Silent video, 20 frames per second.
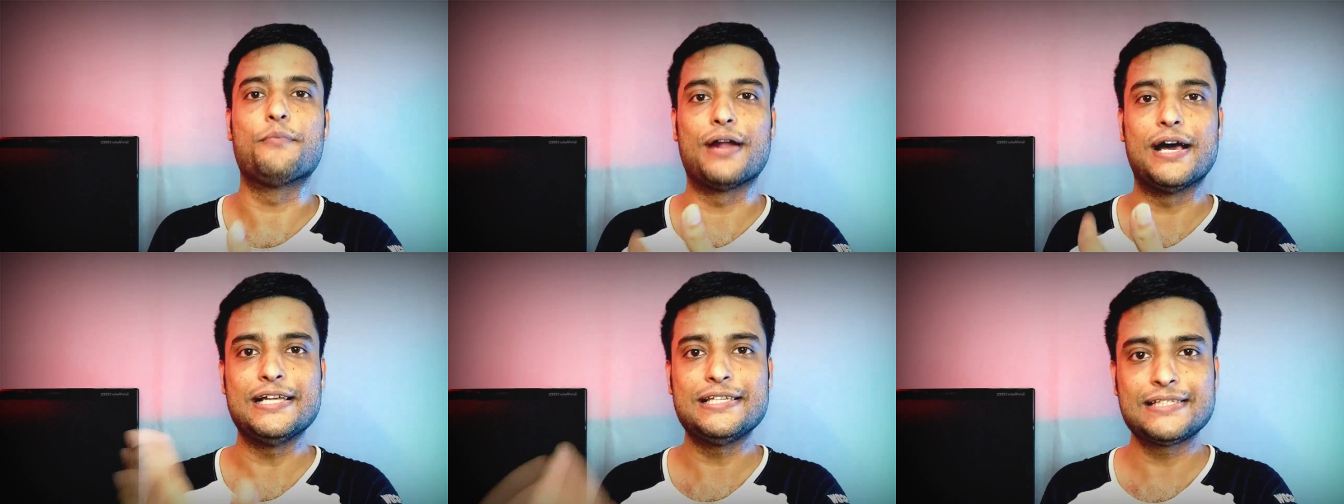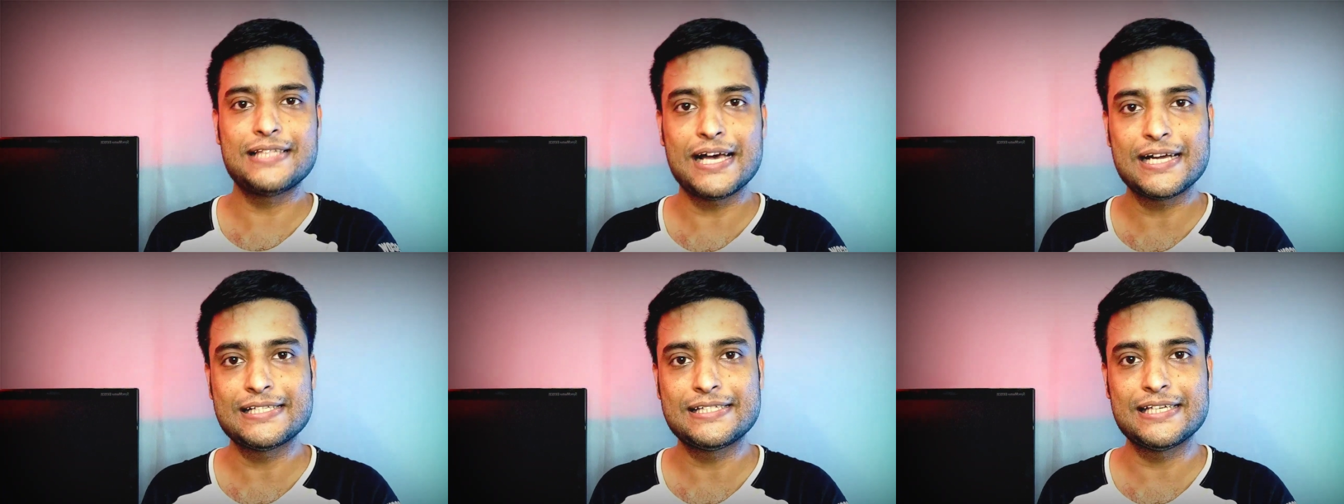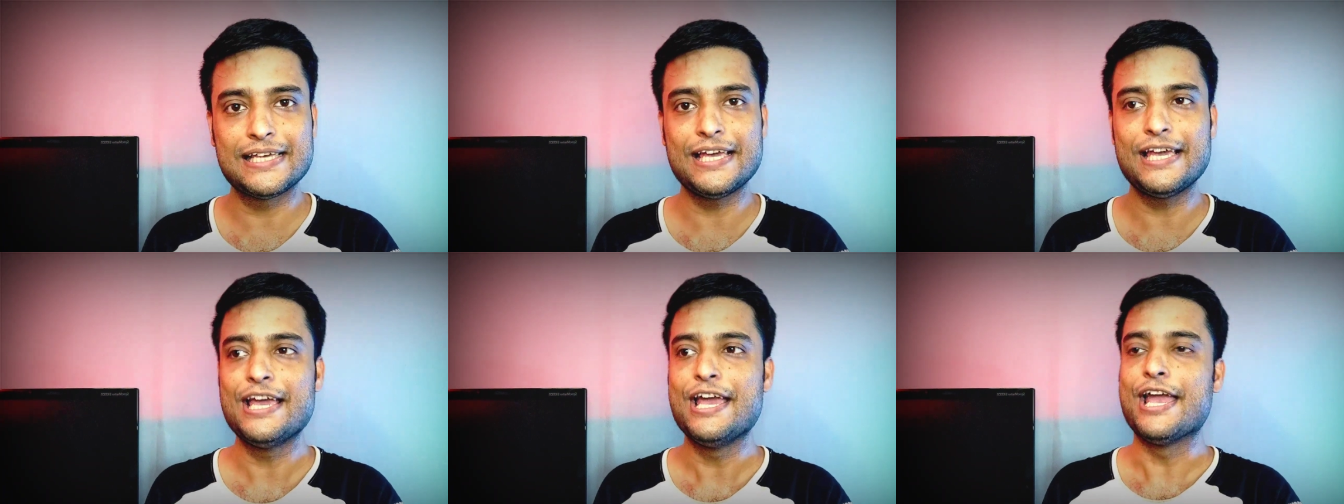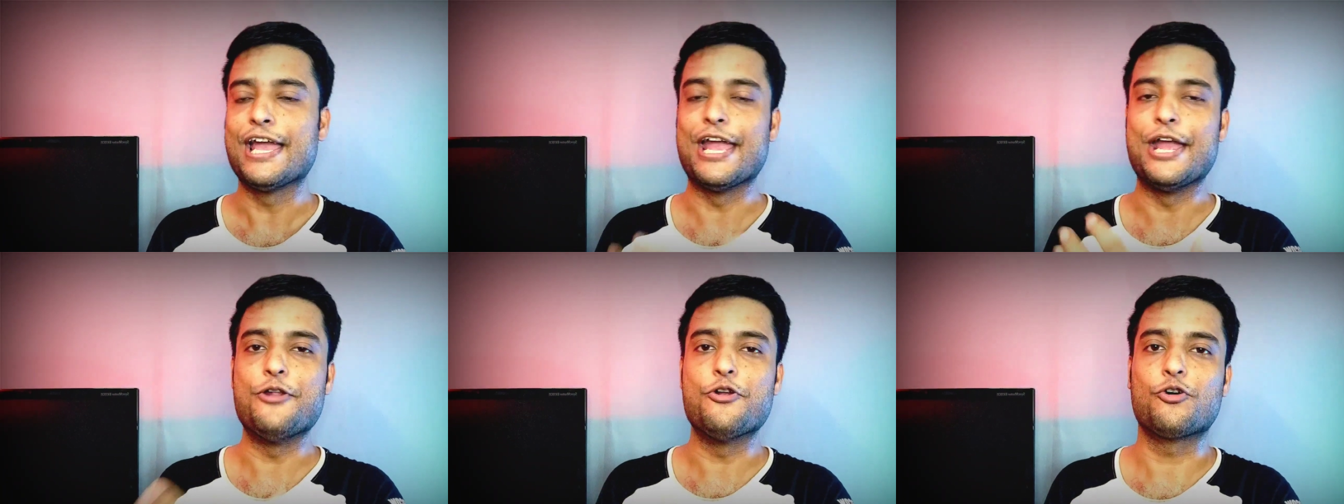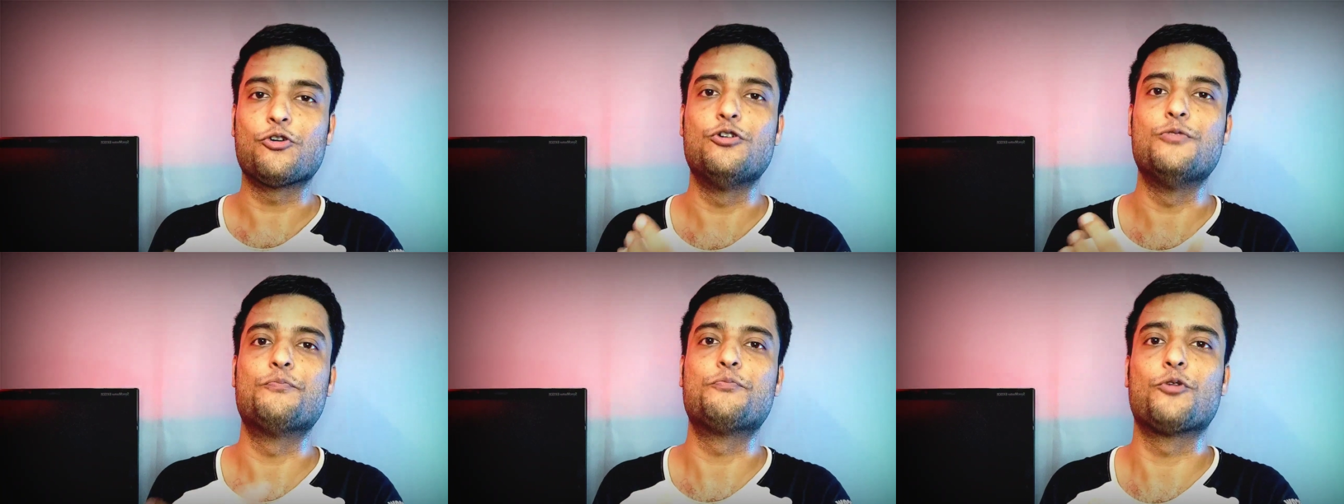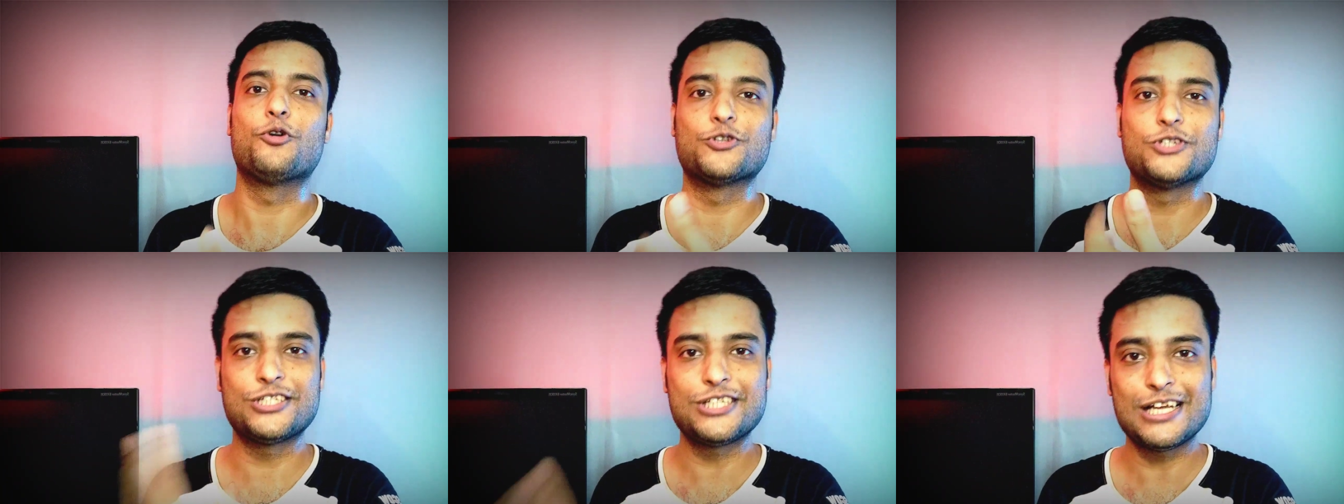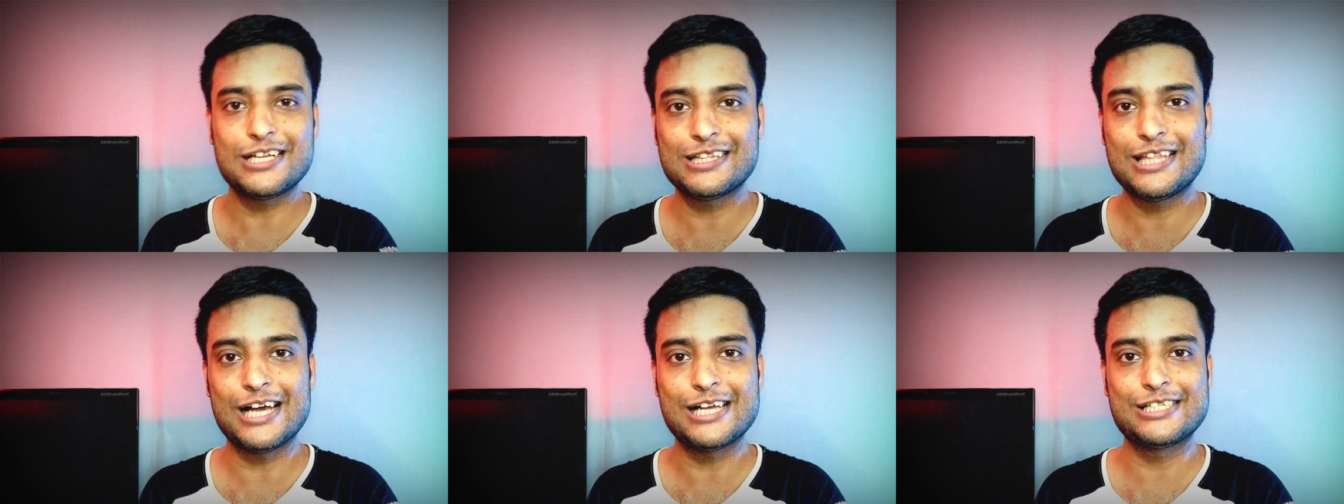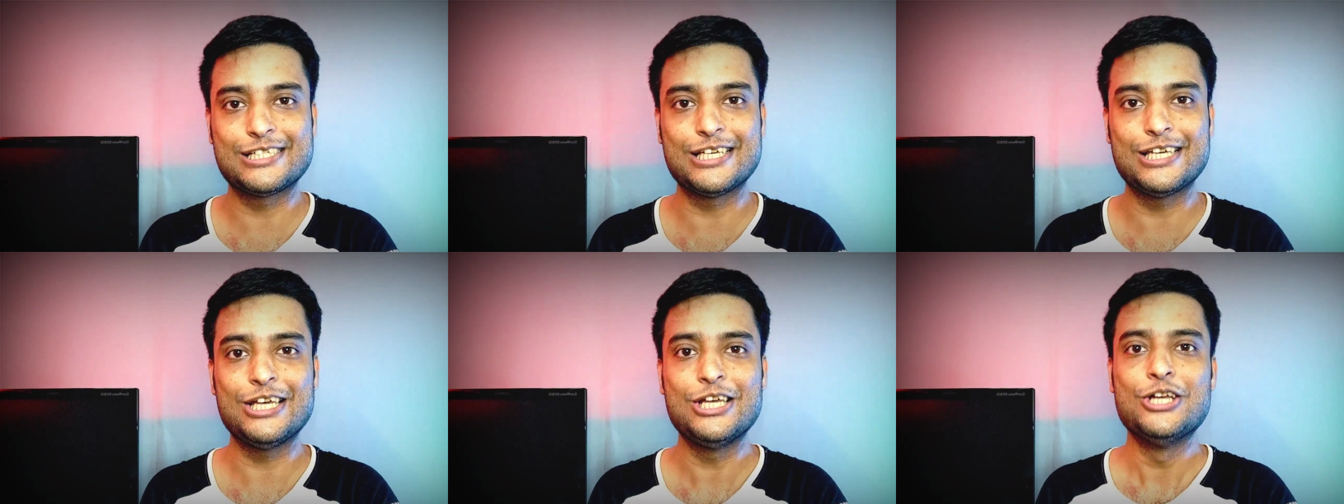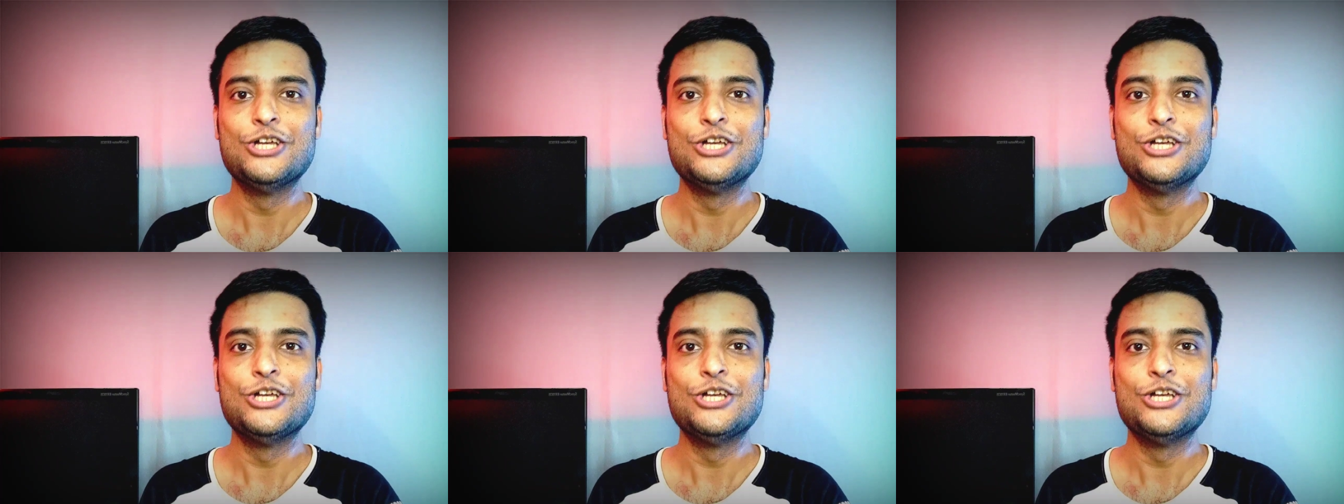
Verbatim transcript: প্রাইস থাকছে এই রকম প্রসেসার থাকছে